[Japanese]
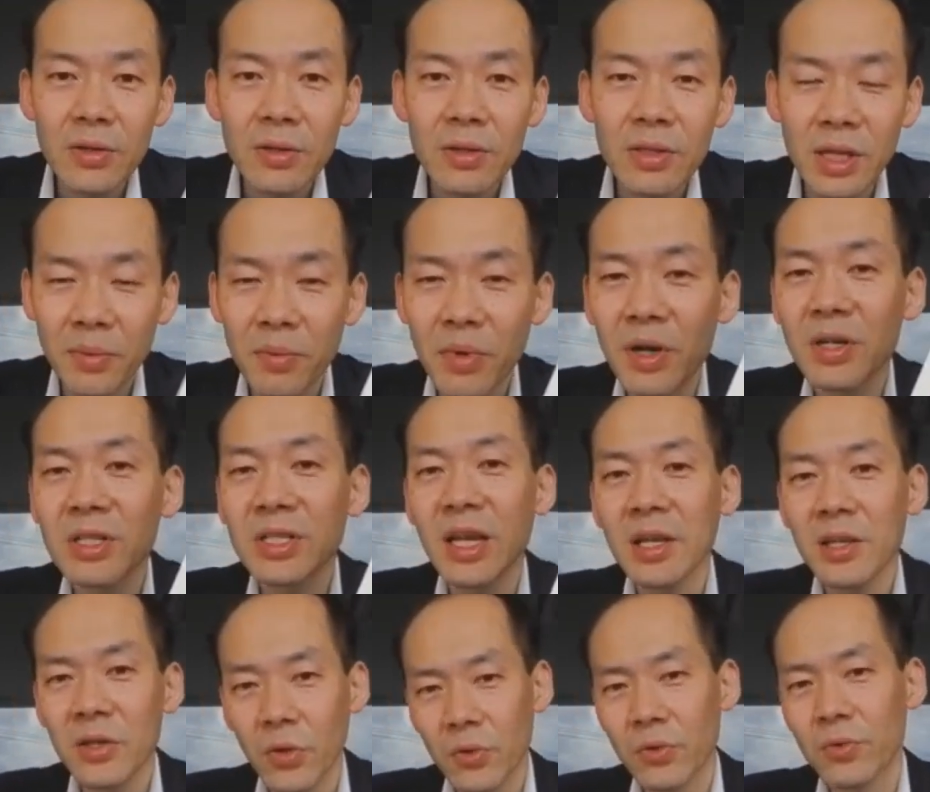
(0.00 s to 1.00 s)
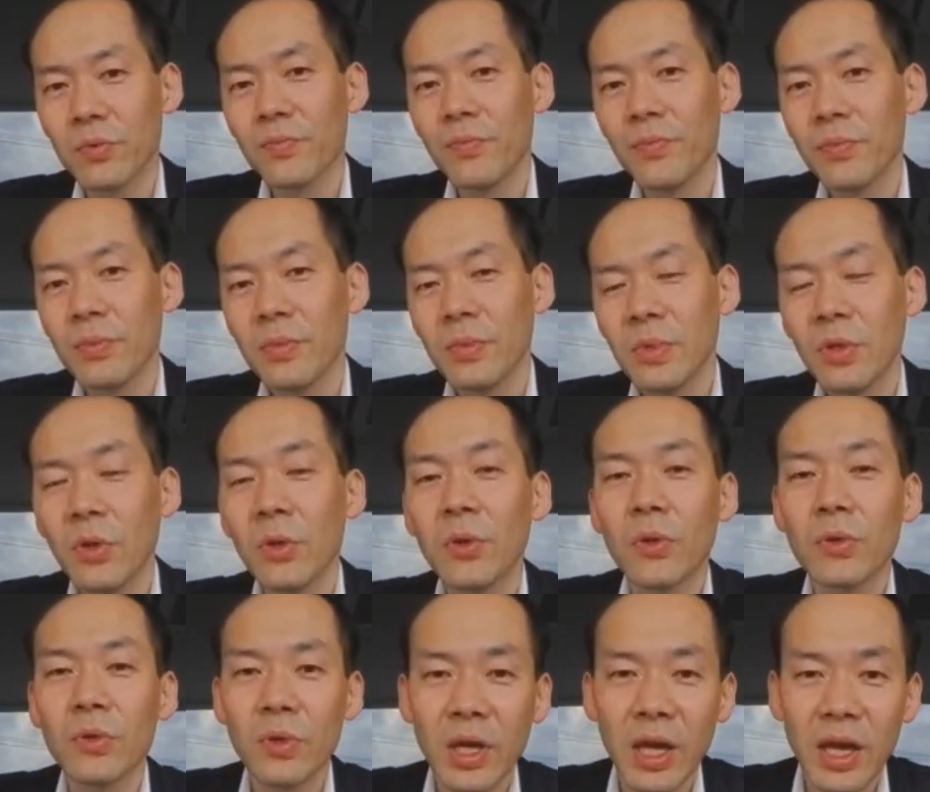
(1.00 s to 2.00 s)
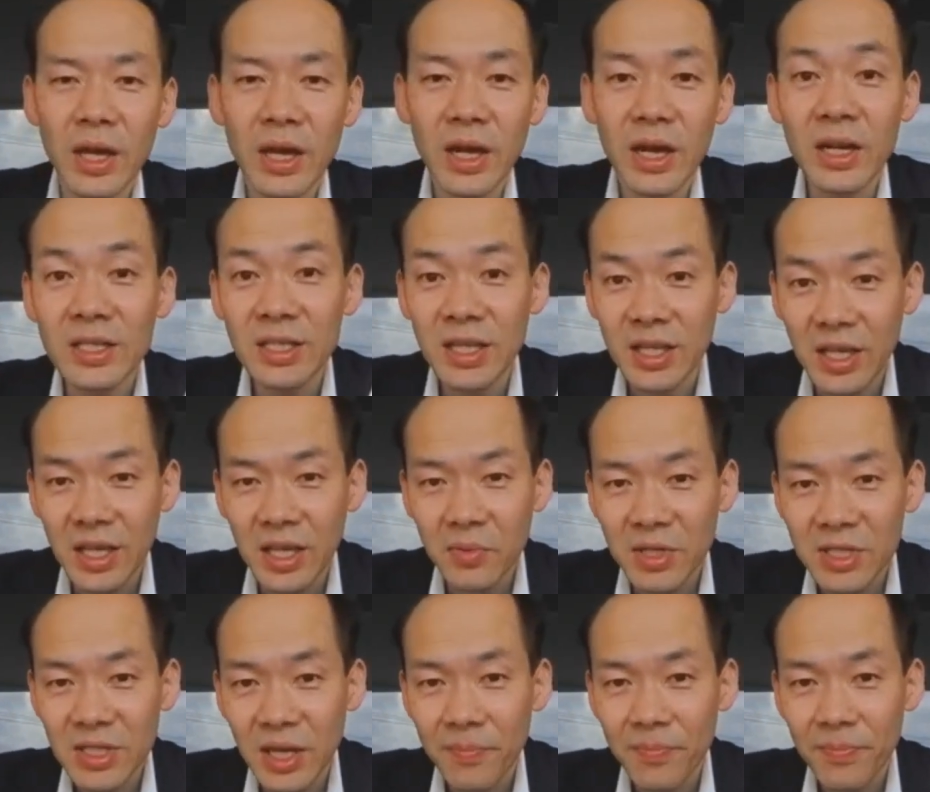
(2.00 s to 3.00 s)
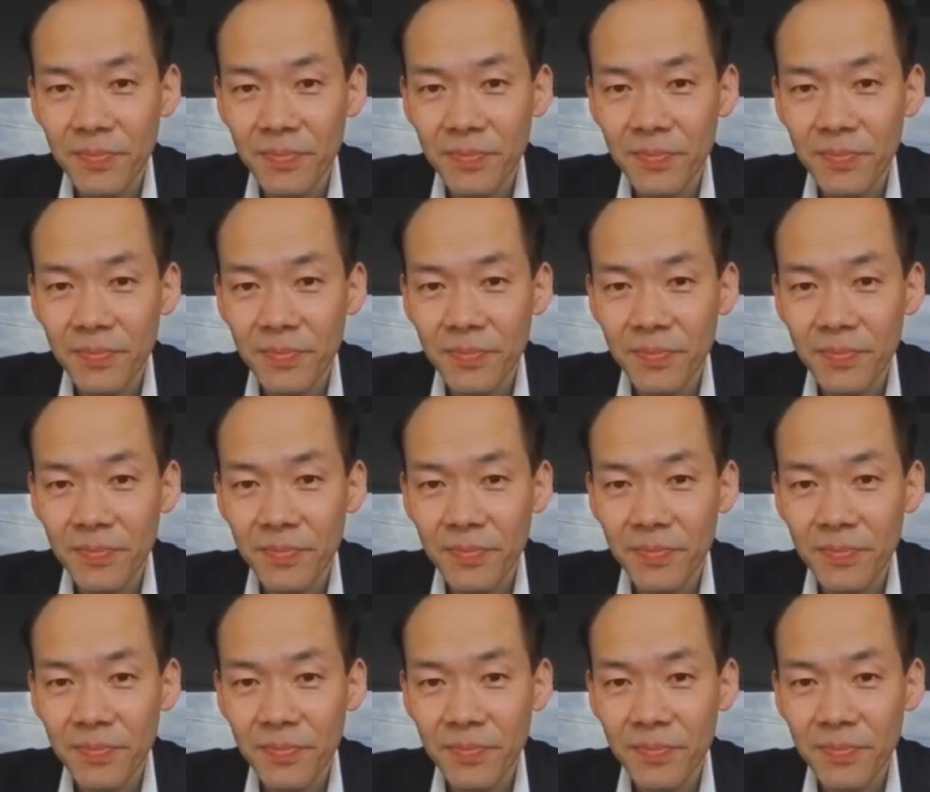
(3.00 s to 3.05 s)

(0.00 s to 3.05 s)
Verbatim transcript: ナンバーワン社員教育ということで書かせていただきました。